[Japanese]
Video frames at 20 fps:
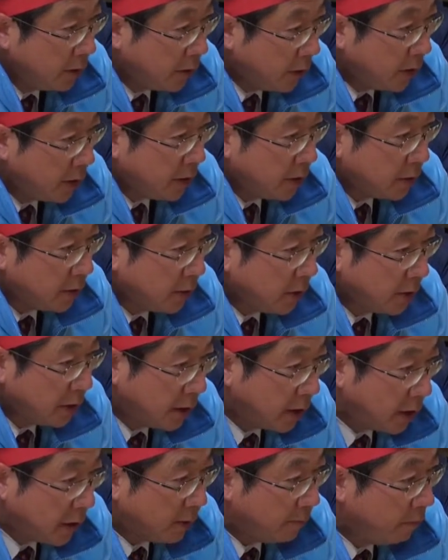でた
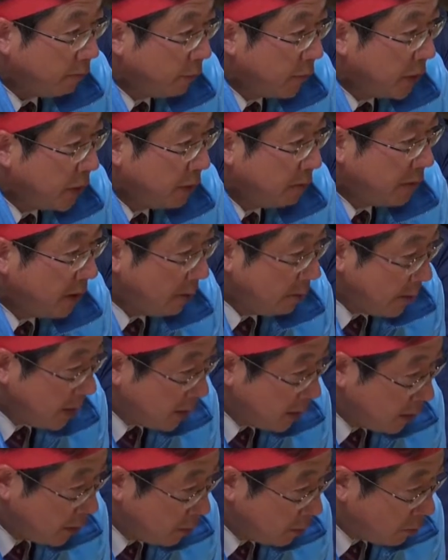だ今
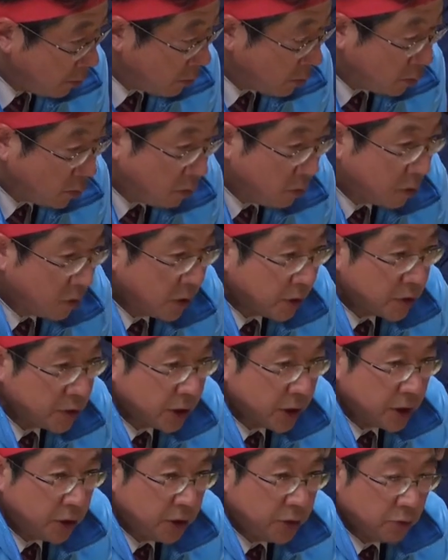までの高齢
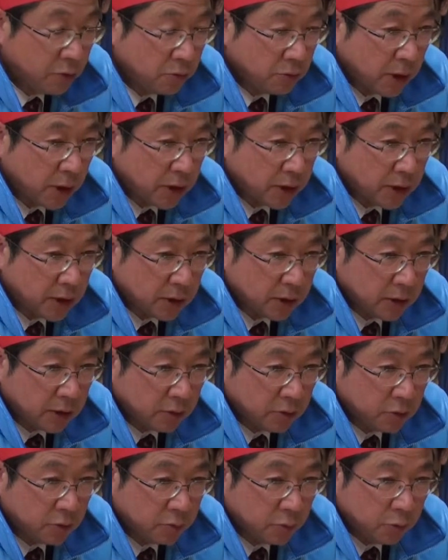者医療の在り
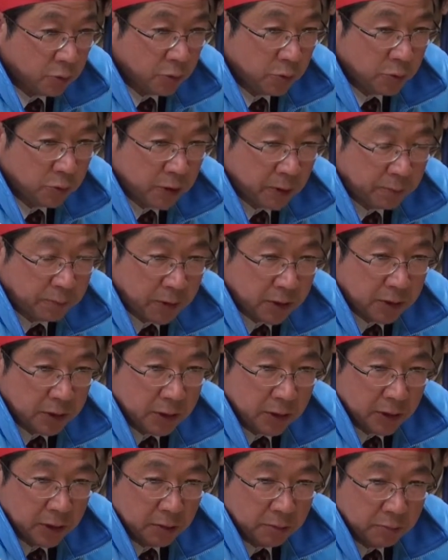方というものをやっぱ
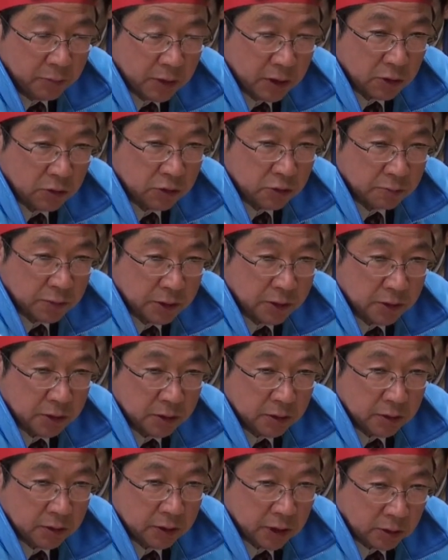り見直すべ
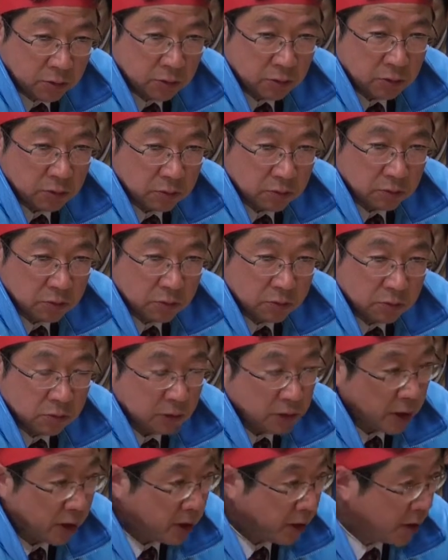きだとい
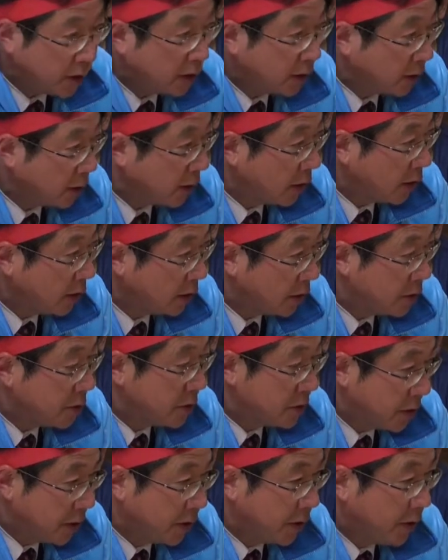う考え方で
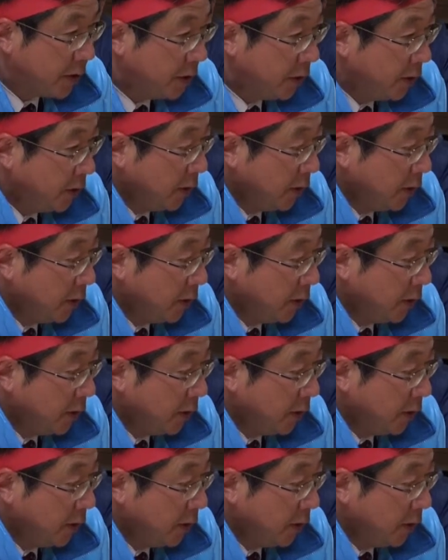して